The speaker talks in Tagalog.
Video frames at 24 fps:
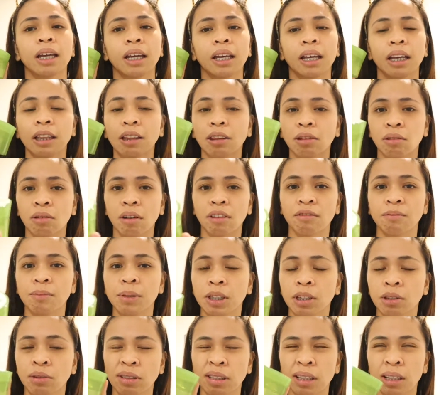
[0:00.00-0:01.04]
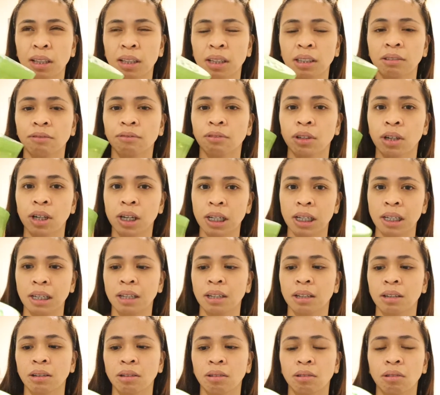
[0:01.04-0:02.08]
Ito, I've been using this for a
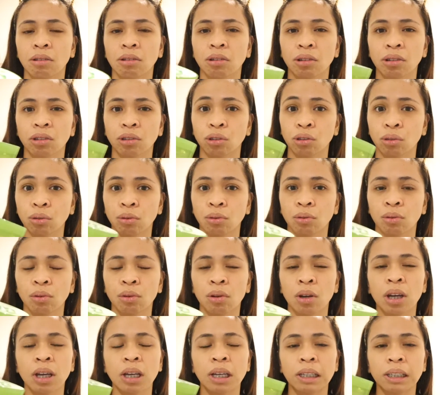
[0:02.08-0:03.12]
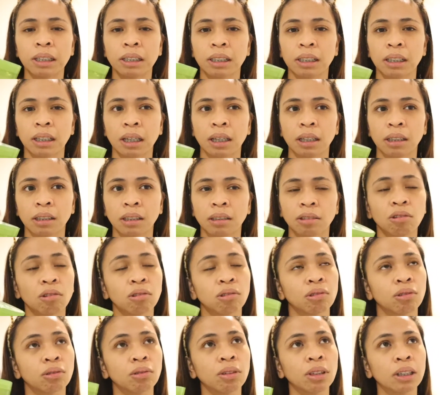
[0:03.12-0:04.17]
year or two since,
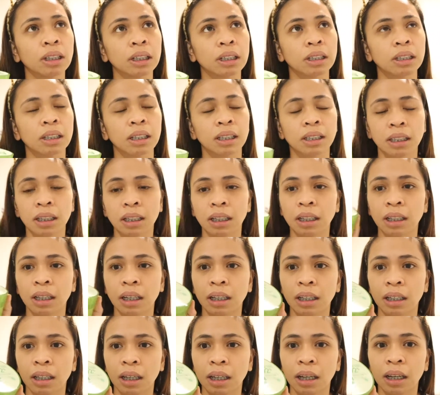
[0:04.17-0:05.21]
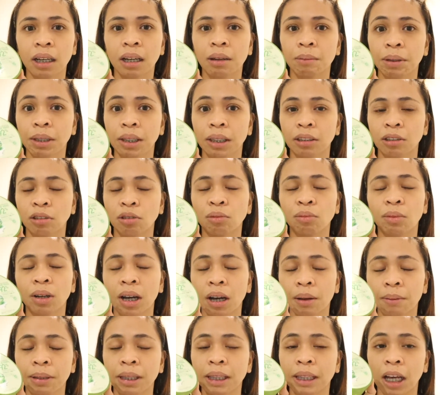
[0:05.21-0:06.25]
no, two years kasi nagagamit,
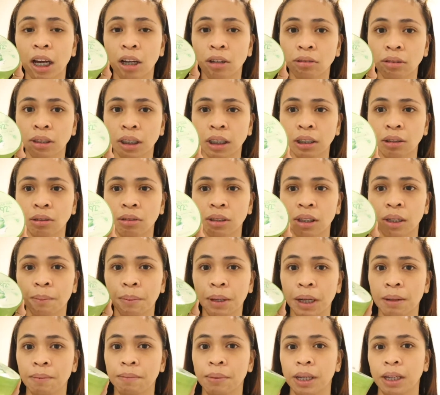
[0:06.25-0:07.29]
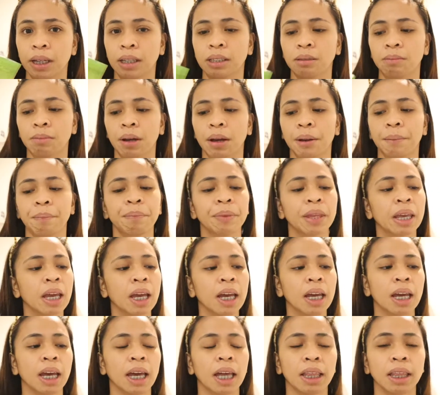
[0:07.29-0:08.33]
kumagamit na ako nito sa Pilipinas pa.
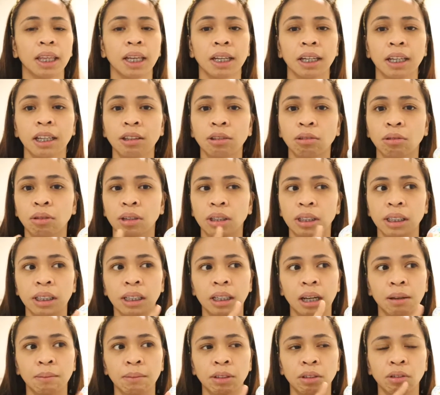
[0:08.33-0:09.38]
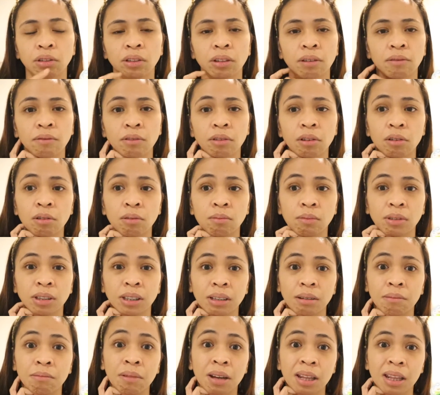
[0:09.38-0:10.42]
And then ito is ginamit ko siya for
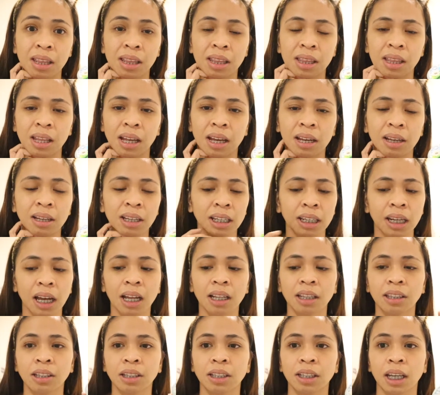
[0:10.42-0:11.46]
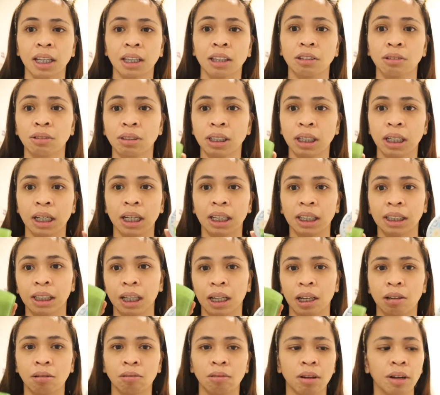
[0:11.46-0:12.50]
almost a month na in-alternate ko silang
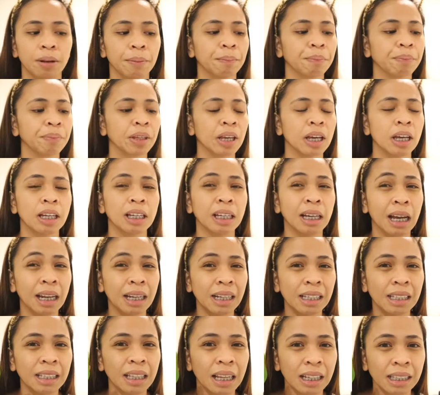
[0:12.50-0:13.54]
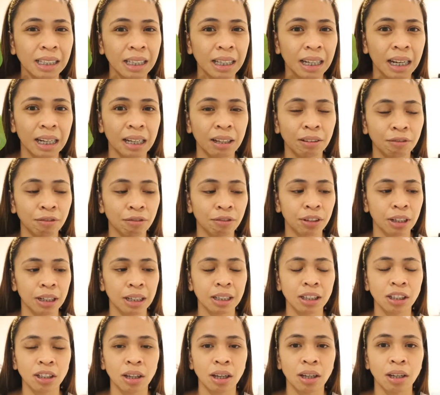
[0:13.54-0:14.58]
dalawa. Galing lang sila ng
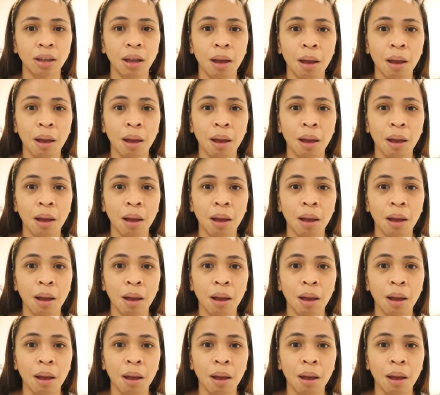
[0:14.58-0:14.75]
fridge,